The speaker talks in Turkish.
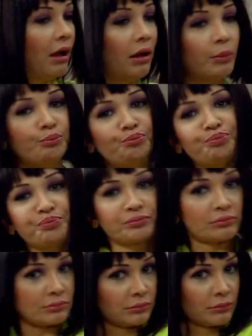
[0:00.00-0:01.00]
Ee,
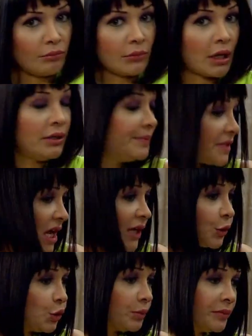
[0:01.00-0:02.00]
imza
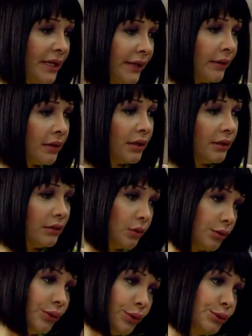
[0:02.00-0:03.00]
günümde e,
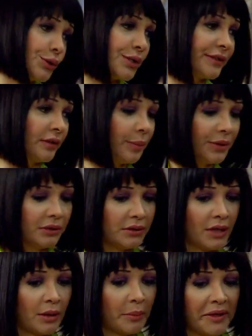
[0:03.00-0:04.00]
olursa tabii.
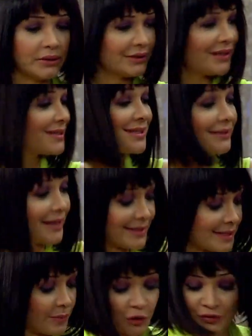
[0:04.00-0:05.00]
Ama e, nasıl
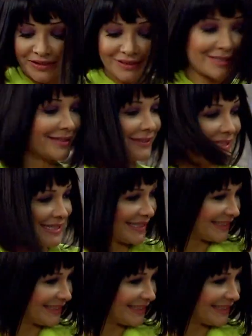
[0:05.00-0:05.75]
neyse boş ver. Nasıl, nasıl,